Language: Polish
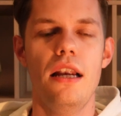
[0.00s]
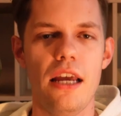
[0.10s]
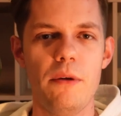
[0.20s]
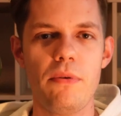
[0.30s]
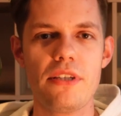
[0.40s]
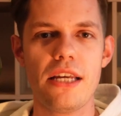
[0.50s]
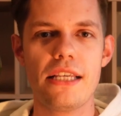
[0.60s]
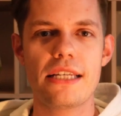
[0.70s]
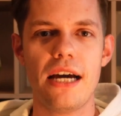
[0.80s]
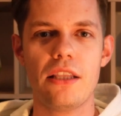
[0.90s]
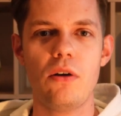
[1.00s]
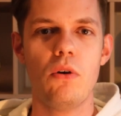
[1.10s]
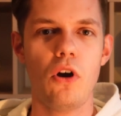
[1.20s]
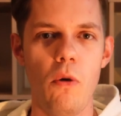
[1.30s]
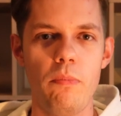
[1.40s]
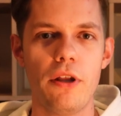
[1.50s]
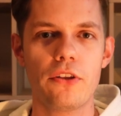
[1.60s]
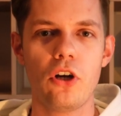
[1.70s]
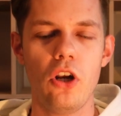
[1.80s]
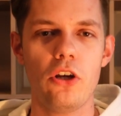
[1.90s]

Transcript: Lech Poznań zgarnął komplet.